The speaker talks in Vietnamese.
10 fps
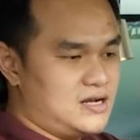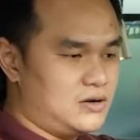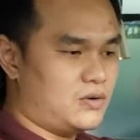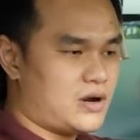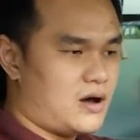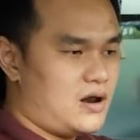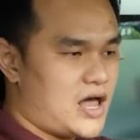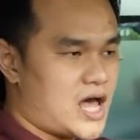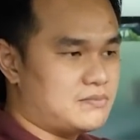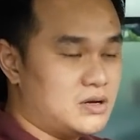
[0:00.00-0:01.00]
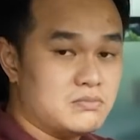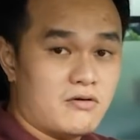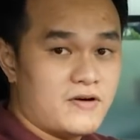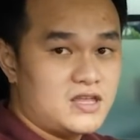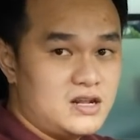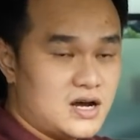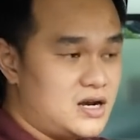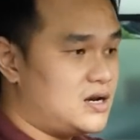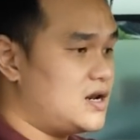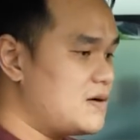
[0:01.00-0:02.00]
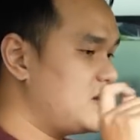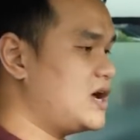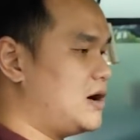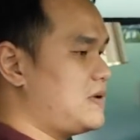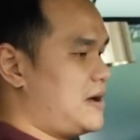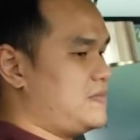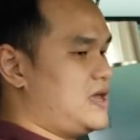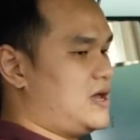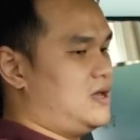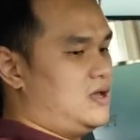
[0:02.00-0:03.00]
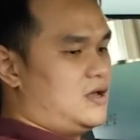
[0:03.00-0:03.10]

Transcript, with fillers: thước của nó là 11,9 inch nếu mình nhớ không lầm nha